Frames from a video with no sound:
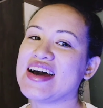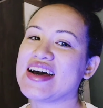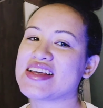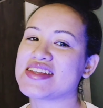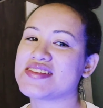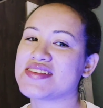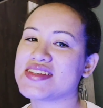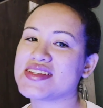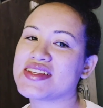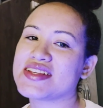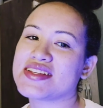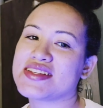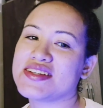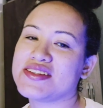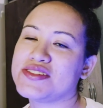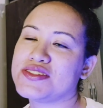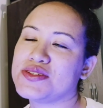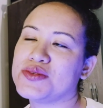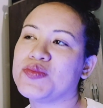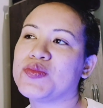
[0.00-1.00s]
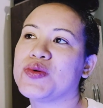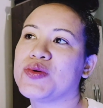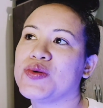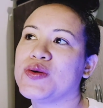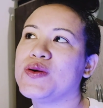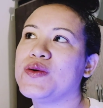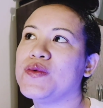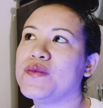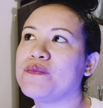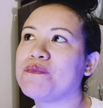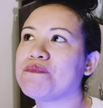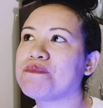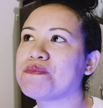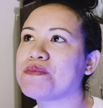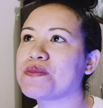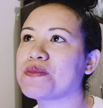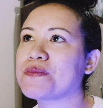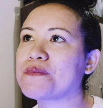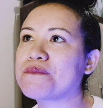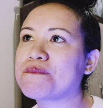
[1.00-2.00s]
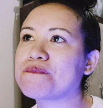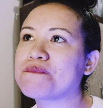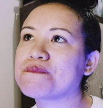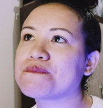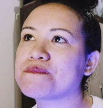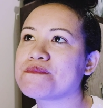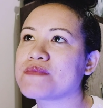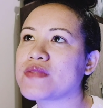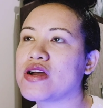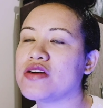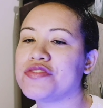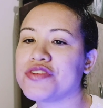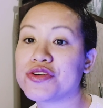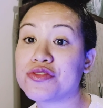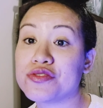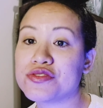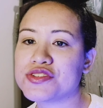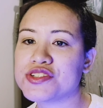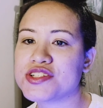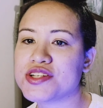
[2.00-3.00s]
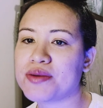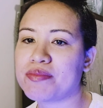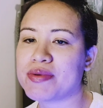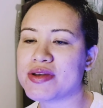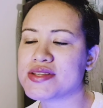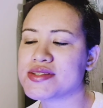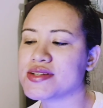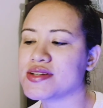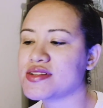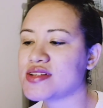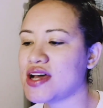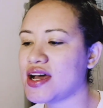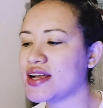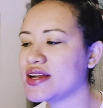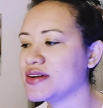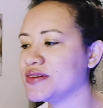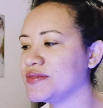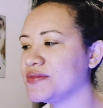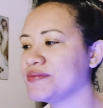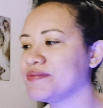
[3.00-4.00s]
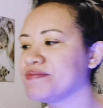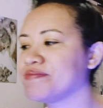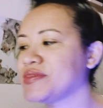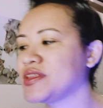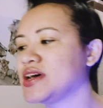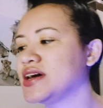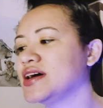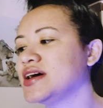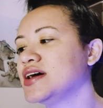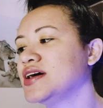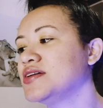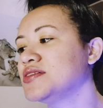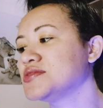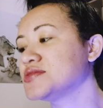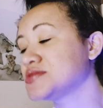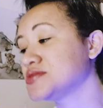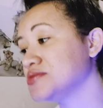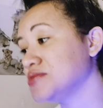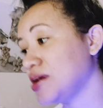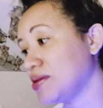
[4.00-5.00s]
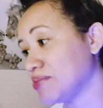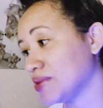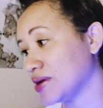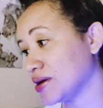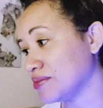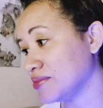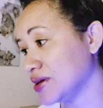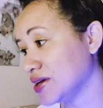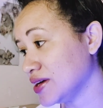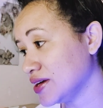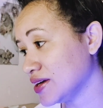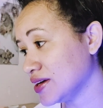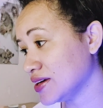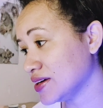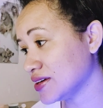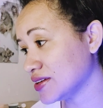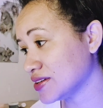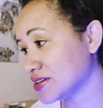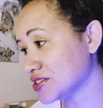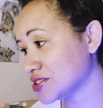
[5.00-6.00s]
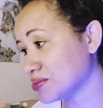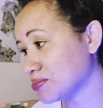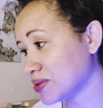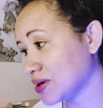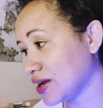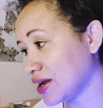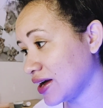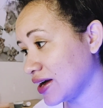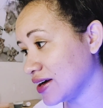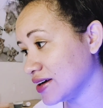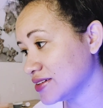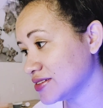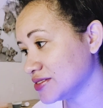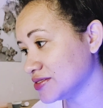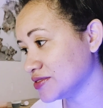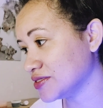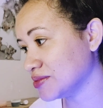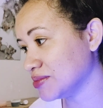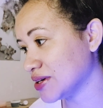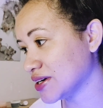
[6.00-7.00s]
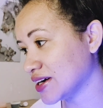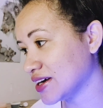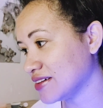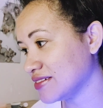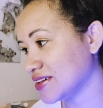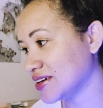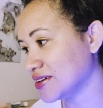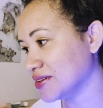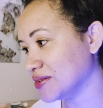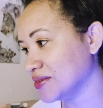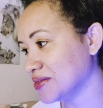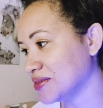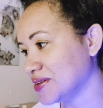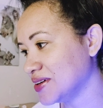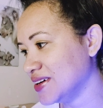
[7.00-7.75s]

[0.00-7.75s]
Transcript: às vezes, assim, tipo... Eu fico um dia pensando, ah, não. Não, isso não é pra mim, deixa pra lá. Não vou mais gravar, não.